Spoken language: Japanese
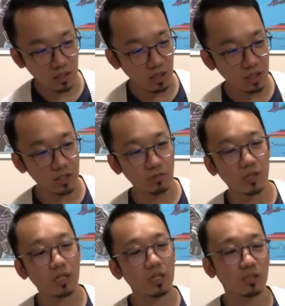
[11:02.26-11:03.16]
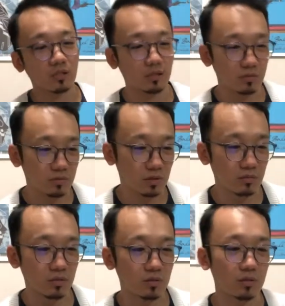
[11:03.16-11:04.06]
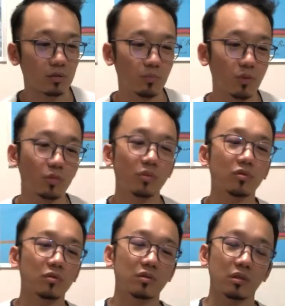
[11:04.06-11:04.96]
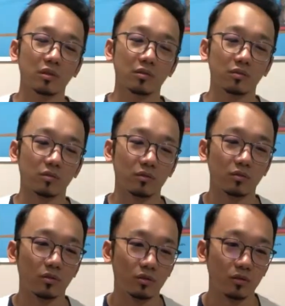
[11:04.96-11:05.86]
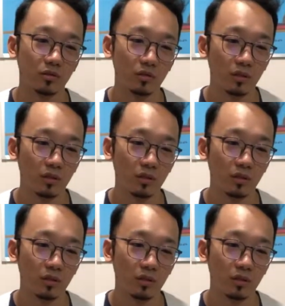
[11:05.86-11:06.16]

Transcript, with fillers: い遠近を抱えてっていう作品ってもともとその